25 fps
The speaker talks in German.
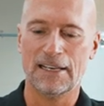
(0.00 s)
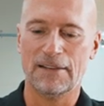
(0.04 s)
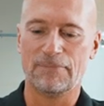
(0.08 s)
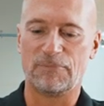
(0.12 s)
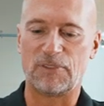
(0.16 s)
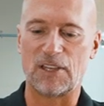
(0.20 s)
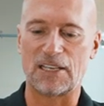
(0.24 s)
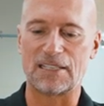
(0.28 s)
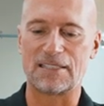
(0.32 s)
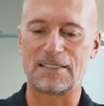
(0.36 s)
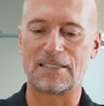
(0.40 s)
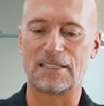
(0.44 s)

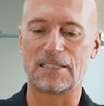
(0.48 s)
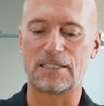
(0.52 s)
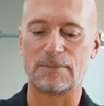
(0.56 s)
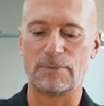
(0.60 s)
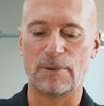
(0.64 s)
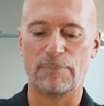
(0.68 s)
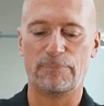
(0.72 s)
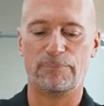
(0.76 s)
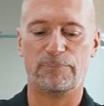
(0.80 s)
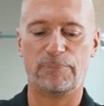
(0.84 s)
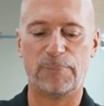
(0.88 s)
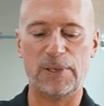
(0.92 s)
dass das
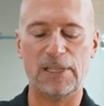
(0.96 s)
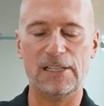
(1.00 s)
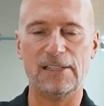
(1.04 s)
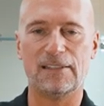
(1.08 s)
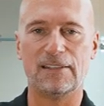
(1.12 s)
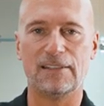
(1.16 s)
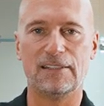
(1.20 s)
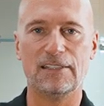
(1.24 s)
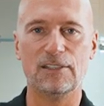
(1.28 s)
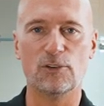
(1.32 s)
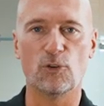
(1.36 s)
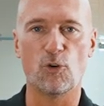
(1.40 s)
Bild
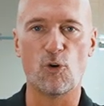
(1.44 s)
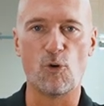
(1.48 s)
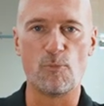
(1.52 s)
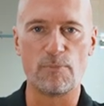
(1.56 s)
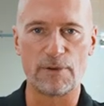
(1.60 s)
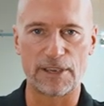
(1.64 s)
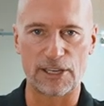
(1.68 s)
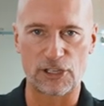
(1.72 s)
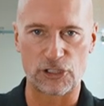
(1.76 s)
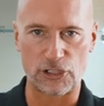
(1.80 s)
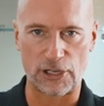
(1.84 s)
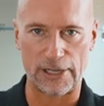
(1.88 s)
hier
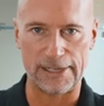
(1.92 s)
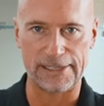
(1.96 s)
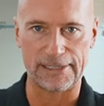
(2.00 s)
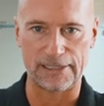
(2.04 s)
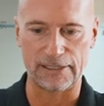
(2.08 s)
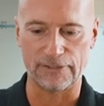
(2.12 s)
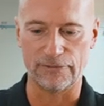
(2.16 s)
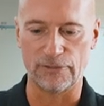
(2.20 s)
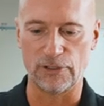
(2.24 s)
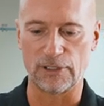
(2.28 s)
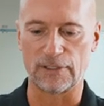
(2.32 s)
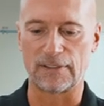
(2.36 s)

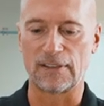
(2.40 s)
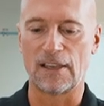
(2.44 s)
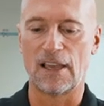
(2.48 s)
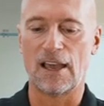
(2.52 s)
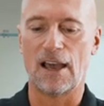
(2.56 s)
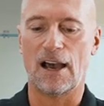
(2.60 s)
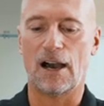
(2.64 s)
umgeschalten wird.